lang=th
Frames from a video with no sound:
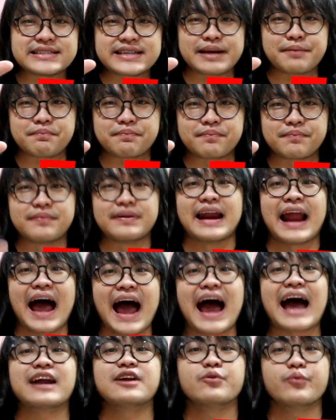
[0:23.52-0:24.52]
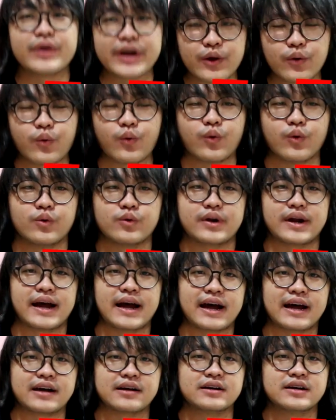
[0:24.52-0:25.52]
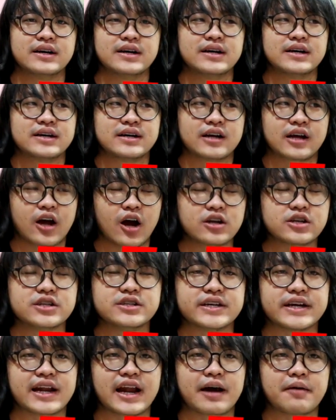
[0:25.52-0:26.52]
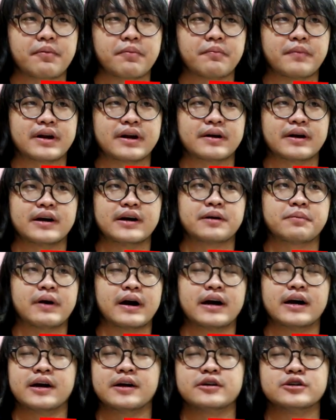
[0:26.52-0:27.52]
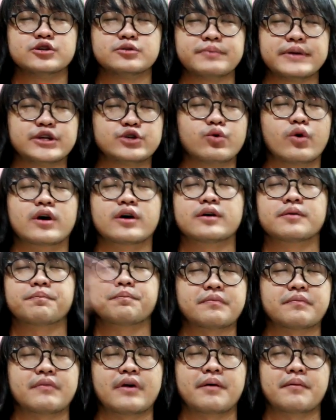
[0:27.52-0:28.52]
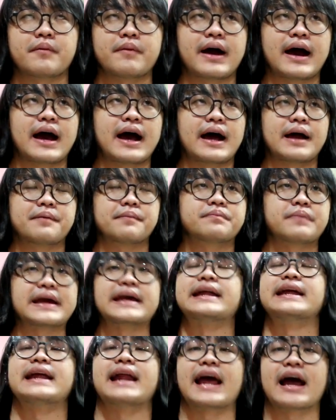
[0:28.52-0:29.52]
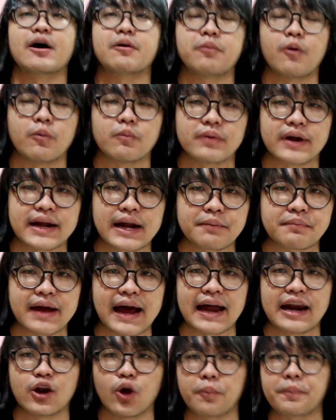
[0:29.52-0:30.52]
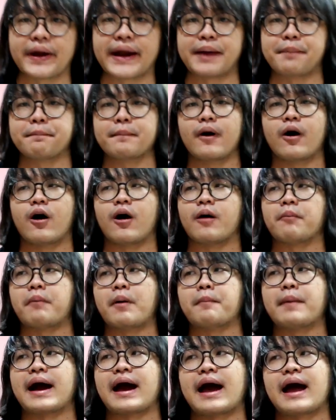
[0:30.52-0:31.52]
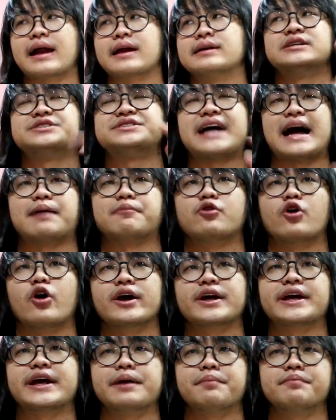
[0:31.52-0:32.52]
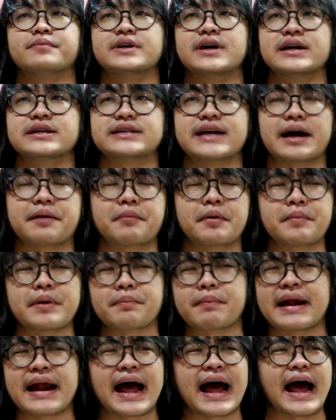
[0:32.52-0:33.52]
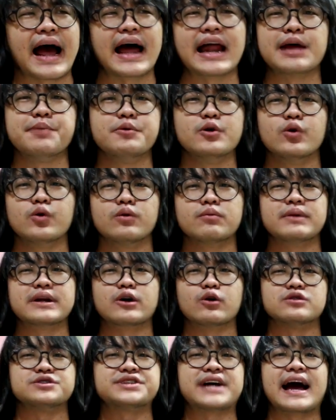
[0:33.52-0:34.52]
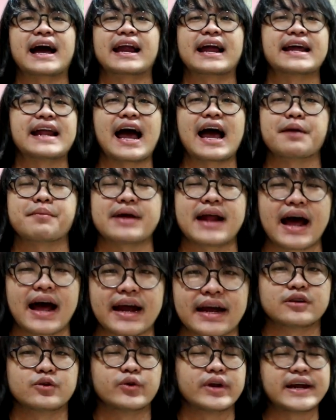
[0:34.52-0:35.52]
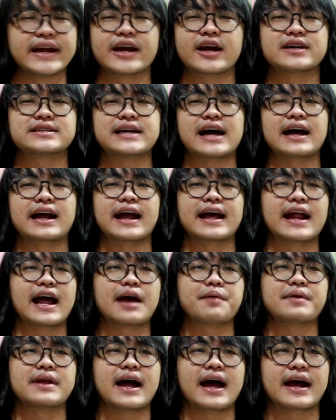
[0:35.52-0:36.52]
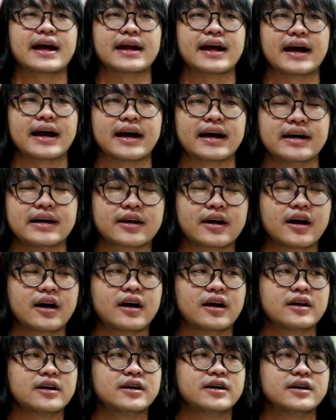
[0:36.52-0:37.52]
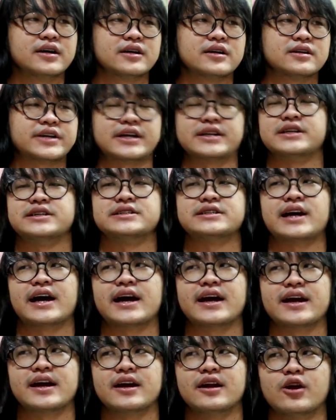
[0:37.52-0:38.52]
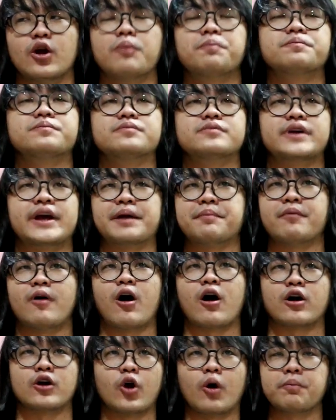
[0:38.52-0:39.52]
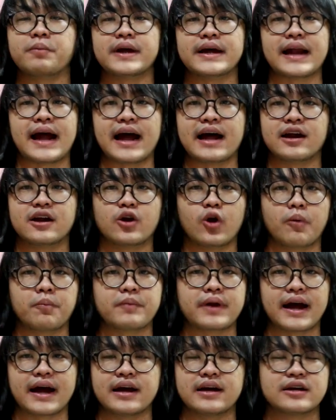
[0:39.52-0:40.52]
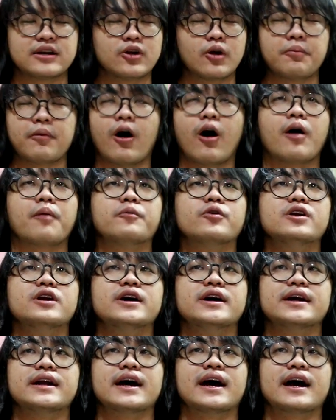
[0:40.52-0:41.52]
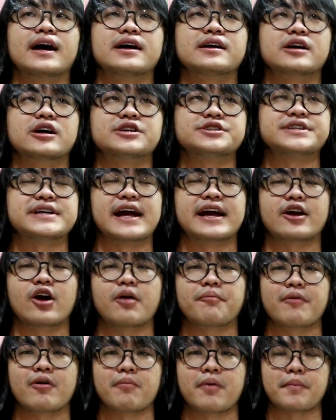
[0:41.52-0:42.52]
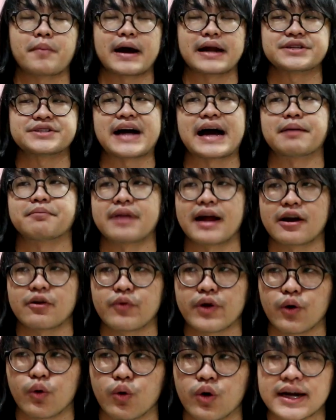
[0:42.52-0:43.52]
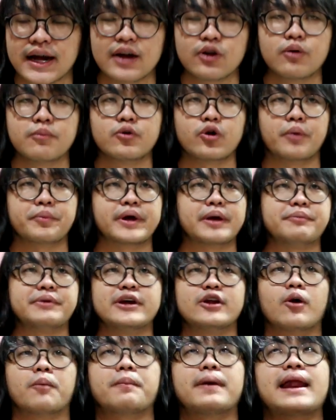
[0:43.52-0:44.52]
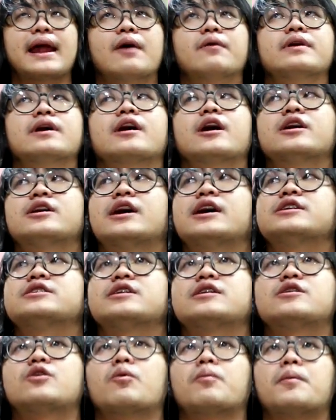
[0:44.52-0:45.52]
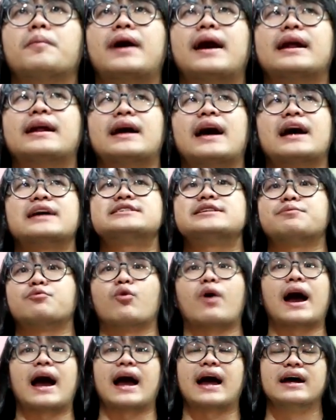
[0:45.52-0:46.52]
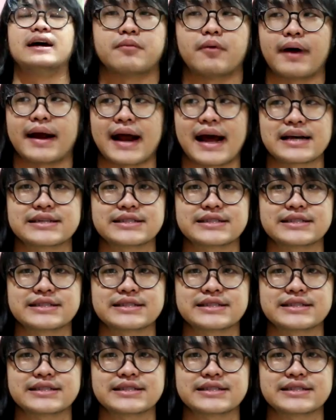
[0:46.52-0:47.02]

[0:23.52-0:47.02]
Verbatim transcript: 50 ล้านวิว นะฮะก็จริง ๆ แล้วมันเออเผอิญมีช่วงเมื่อประมาณปีที่แล้วผมได้ทำการลบคลิปออกประมาณ 300 คลิป เนื่องจากมันมีปัญหาอะไรไม่รู้ มันกดสร้างรายได้ไม่ได้ อยู่ดี ๆ ก็สร้างรายได้ไม่ได้นะฮะ ก็เลยตัดสินใจลบคลิปออกลบเลยนะ ลบนะลบออกหมดเลยนะฮะก็เสียยอดวิวประมาณ 3 ล้านวิว ถ้ารวมๆคลิปที่ลบไปแล้วเนี่ยก็น่าจะตกประมาณ 50 กว่า ประมาณ